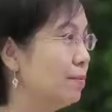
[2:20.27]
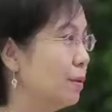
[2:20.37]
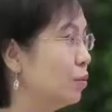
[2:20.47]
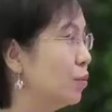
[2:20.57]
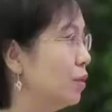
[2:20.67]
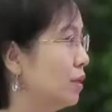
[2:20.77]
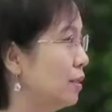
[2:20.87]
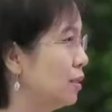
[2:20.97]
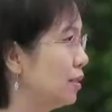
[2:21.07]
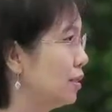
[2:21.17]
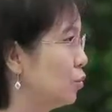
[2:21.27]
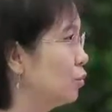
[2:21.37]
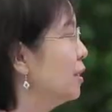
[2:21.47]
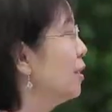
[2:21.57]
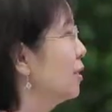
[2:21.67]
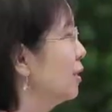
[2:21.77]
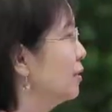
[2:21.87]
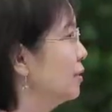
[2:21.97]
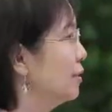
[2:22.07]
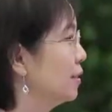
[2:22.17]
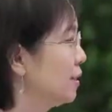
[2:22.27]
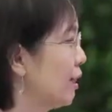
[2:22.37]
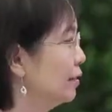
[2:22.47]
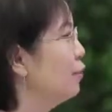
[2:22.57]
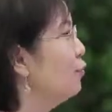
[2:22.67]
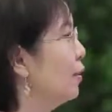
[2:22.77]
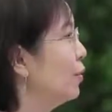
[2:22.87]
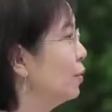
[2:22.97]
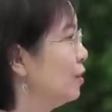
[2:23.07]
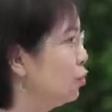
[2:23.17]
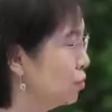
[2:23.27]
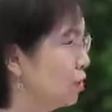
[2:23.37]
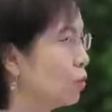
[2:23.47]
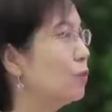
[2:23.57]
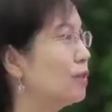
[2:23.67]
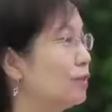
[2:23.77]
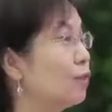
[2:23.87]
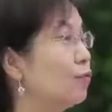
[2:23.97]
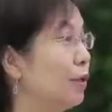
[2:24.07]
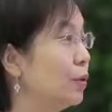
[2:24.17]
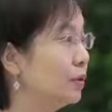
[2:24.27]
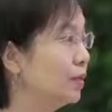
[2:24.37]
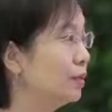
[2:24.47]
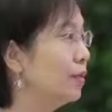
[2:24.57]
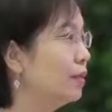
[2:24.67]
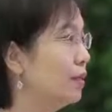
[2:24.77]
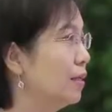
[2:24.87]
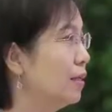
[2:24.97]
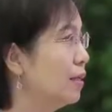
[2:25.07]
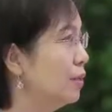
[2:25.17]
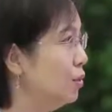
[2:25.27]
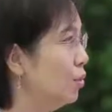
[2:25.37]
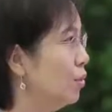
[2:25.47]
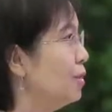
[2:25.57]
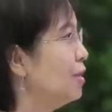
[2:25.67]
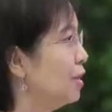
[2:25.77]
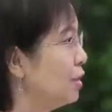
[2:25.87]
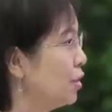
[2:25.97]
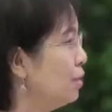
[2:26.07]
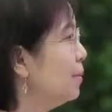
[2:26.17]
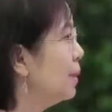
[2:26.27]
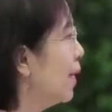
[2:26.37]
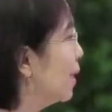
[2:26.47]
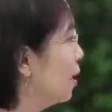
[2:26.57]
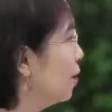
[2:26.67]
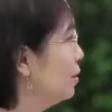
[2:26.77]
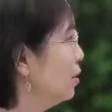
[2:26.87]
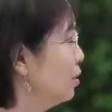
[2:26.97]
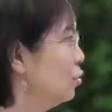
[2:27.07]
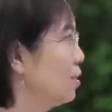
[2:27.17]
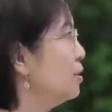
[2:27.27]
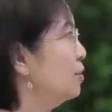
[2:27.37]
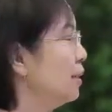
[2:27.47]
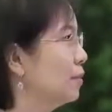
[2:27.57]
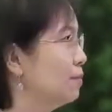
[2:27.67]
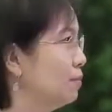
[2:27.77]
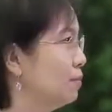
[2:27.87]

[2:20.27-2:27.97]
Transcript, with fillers: 比如这个注册的这个场地费用、注册公司的费用等等。由于这些成本太高，学生呢